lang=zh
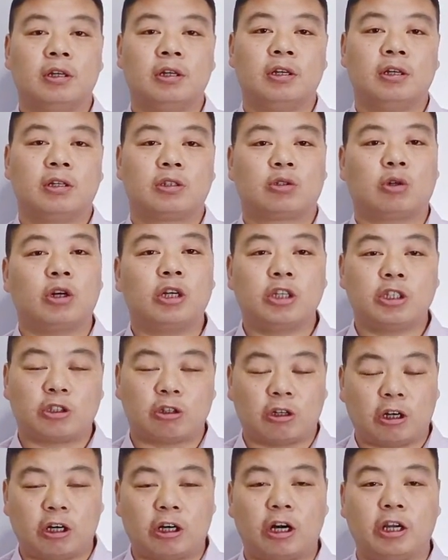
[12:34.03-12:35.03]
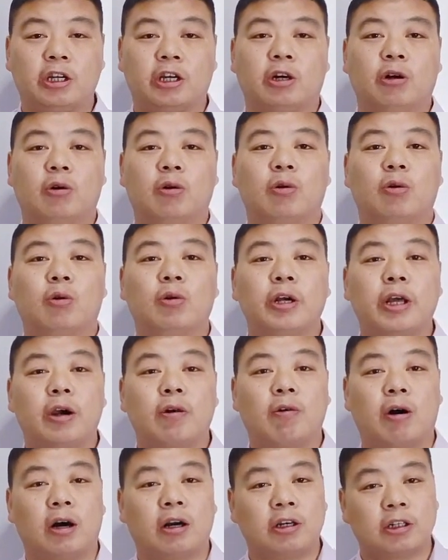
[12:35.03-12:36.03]
所以走到这以后，红天
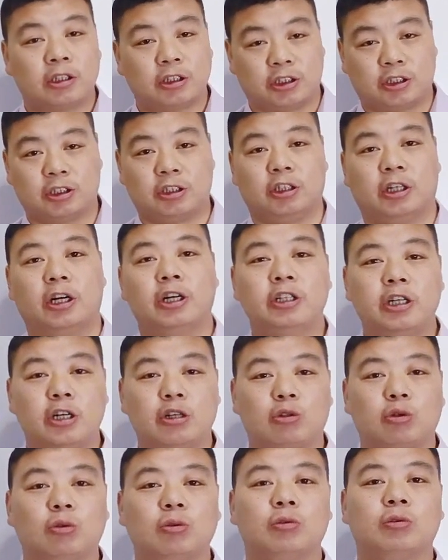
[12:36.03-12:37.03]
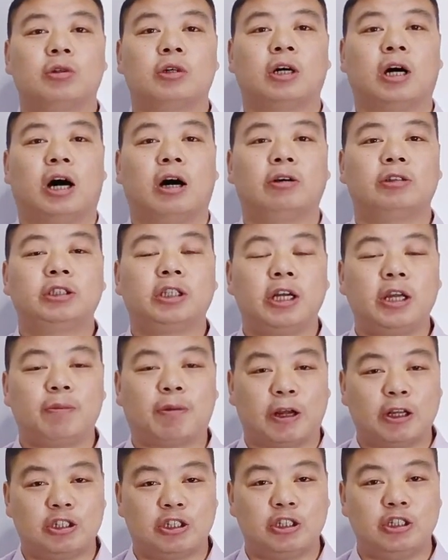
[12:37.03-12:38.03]
王只能认输。好，这一
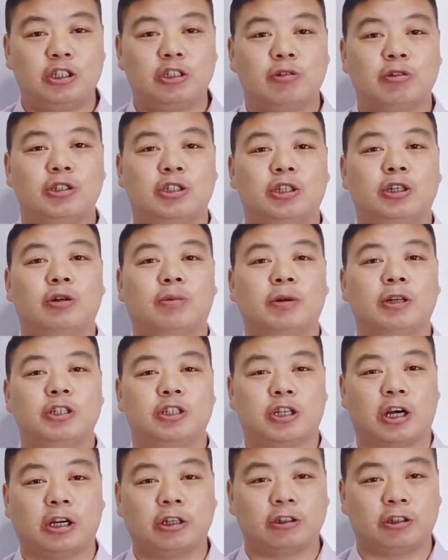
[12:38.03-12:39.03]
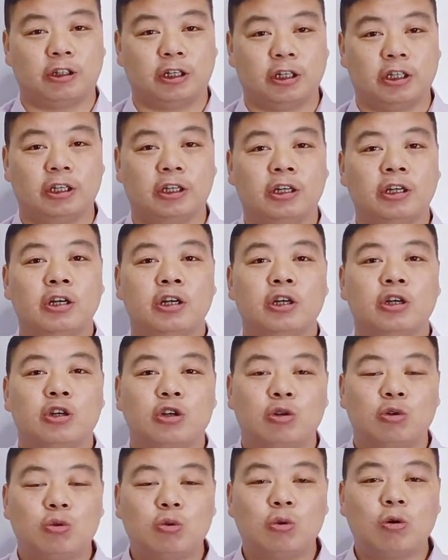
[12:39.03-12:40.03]
盘棋就为棋友们讲解到这里。
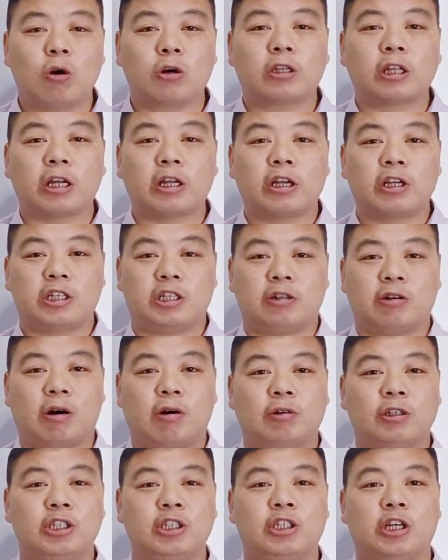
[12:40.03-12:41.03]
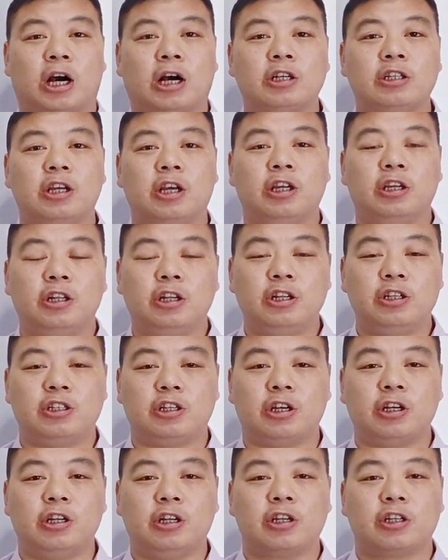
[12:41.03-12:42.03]
如果大家喜欢我的讲解，一定
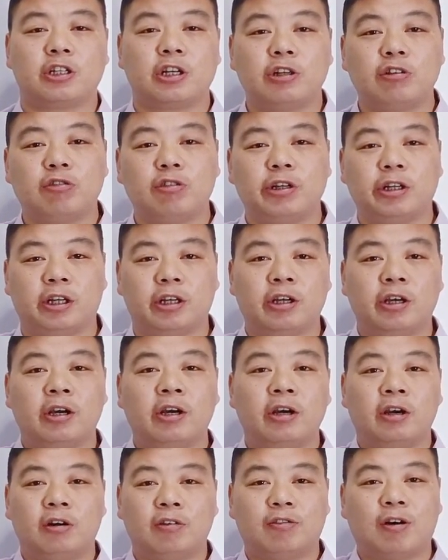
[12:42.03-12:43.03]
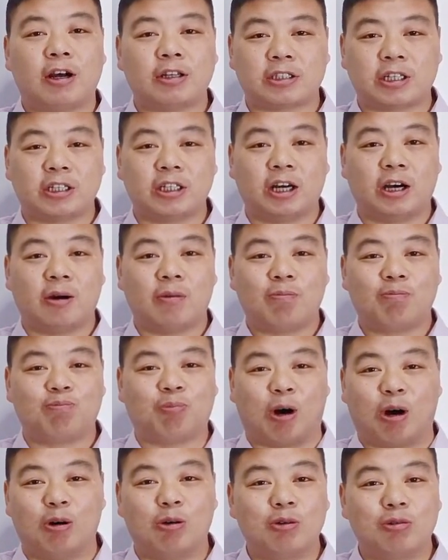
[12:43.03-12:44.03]
请你伸出你发财的
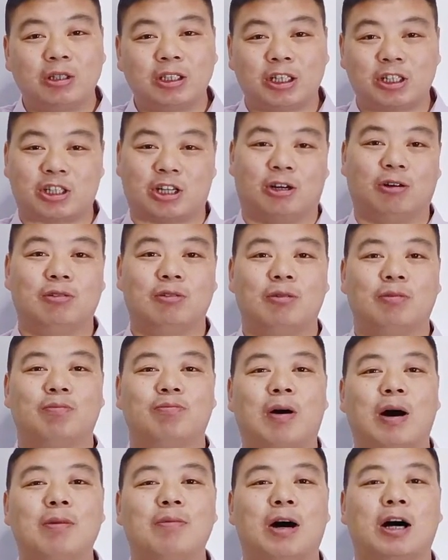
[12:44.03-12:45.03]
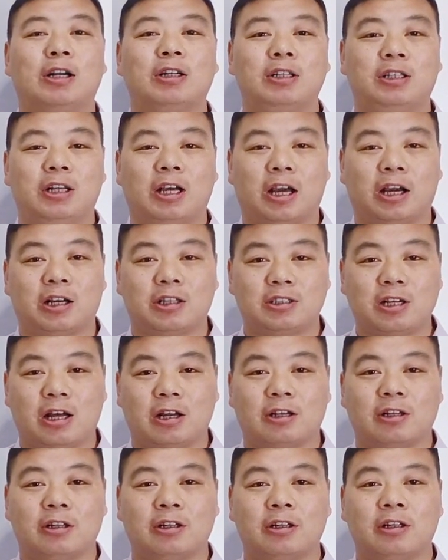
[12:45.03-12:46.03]
宝贵的手，帮忙点个
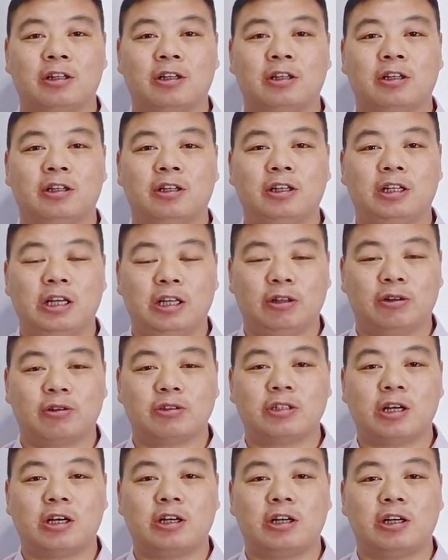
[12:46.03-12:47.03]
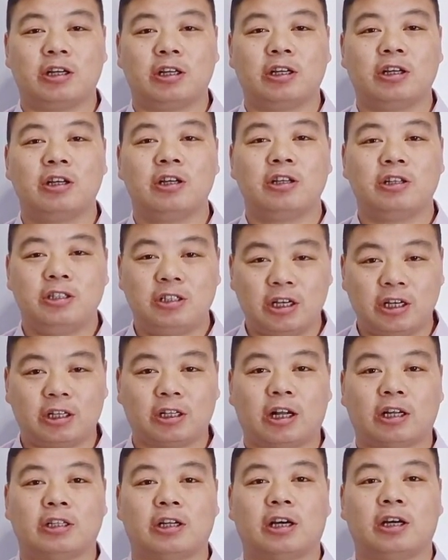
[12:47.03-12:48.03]
赞。引龙在这里，谢谢
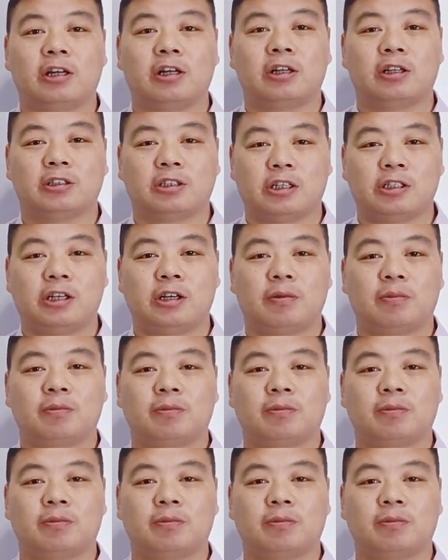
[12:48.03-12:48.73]
大家，再见。